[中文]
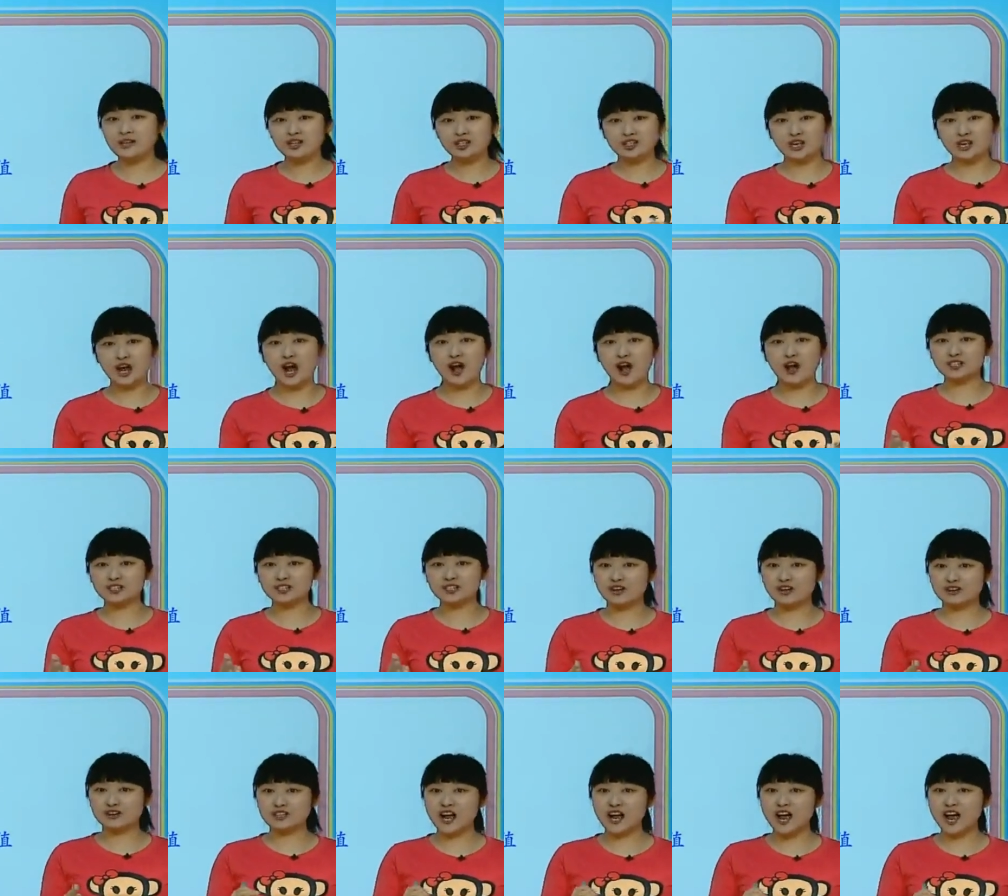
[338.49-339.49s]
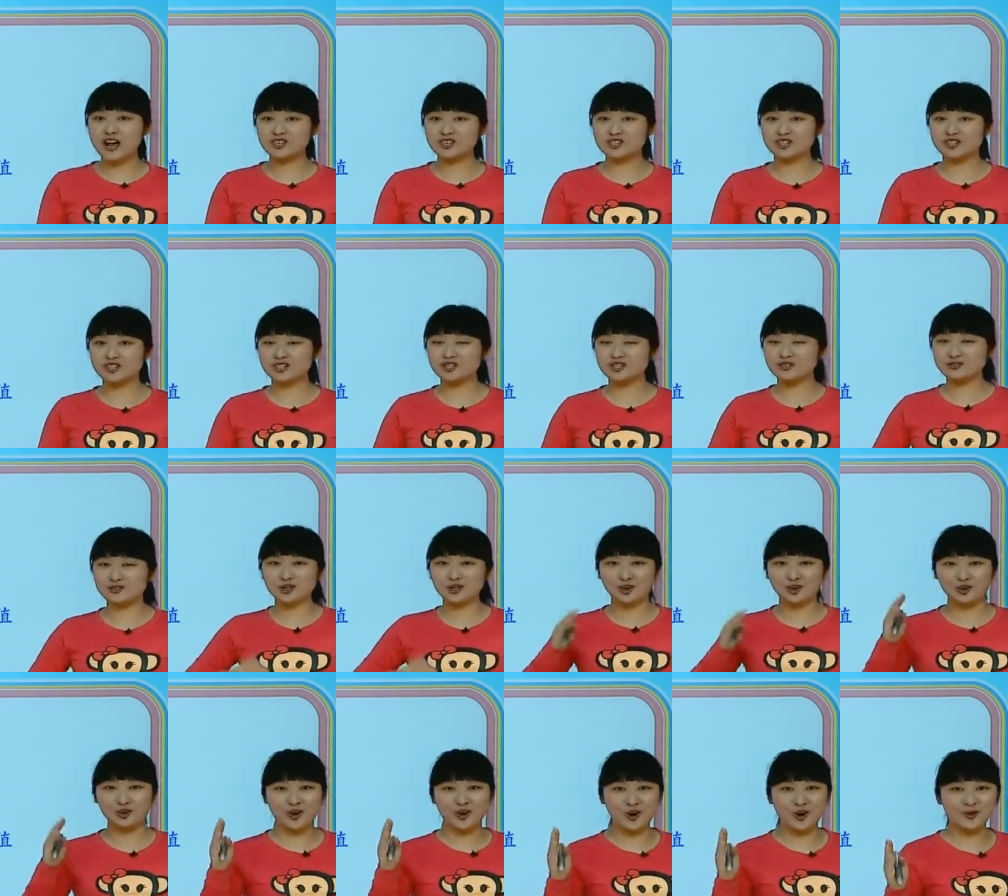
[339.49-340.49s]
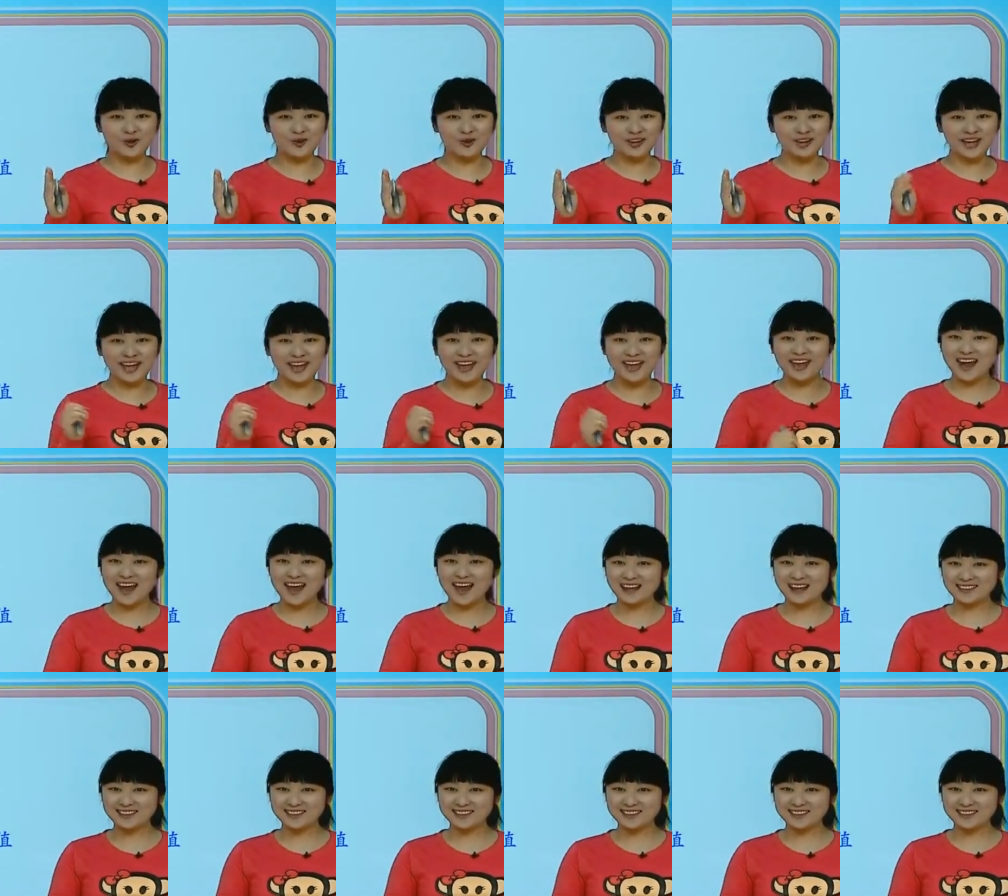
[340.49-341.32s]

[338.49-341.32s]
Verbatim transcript: 找一找差值就 OK 啦。